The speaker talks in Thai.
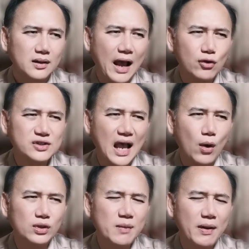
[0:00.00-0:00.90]
ดาวเสา
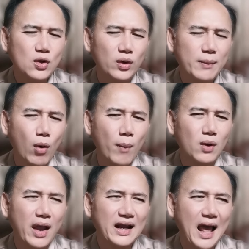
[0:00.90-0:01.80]
ร์ที่ไปอยู่ในภพ
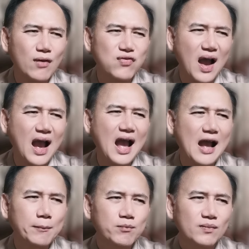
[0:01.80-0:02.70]
ลอยกลางฟ้า
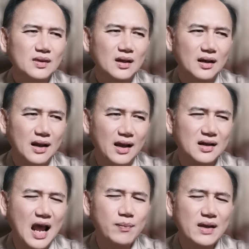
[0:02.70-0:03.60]
นะค
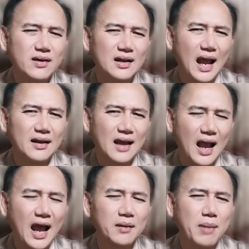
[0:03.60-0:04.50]
รับในเรือนการ
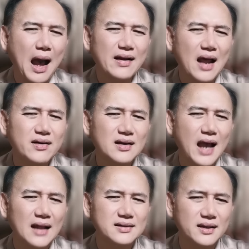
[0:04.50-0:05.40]
งาน ภาระเรื่อง
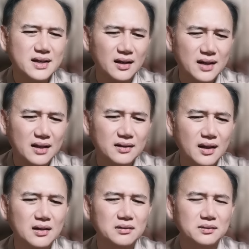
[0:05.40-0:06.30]
งานจะเยอะนิด
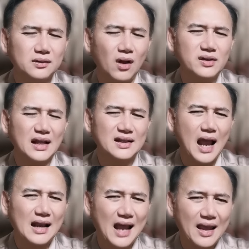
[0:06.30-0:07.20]
นึงต้องจัด
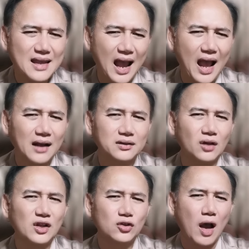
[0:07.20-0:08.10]
การหลายอย่างต้อ
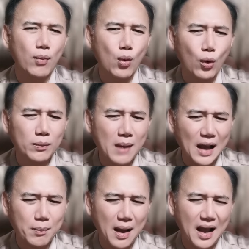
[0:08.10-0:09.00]
งติดต่อผู้คนมา
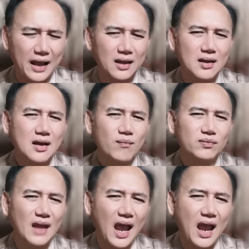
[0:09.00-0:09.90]
กมาย
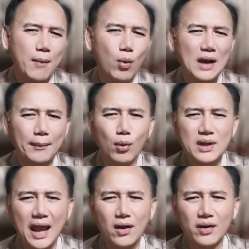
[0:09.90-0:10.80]
แต่ผู้หลักผู้
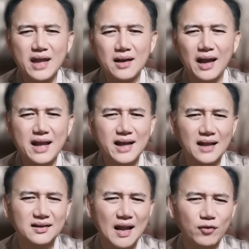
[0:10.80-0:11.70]
ใหญ่ก็ยังให้กา
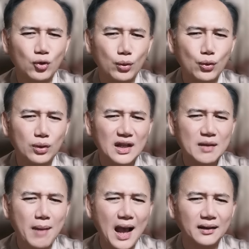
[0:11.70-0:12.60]
รสนับสนุนคุณดี
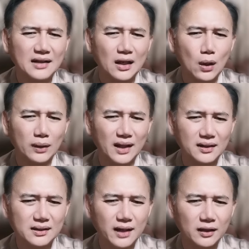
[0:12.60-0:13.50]
มากในตลอดทั้ง
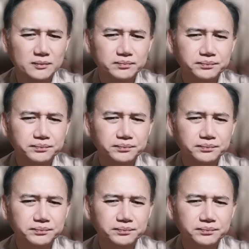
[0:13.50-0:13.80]
เดือน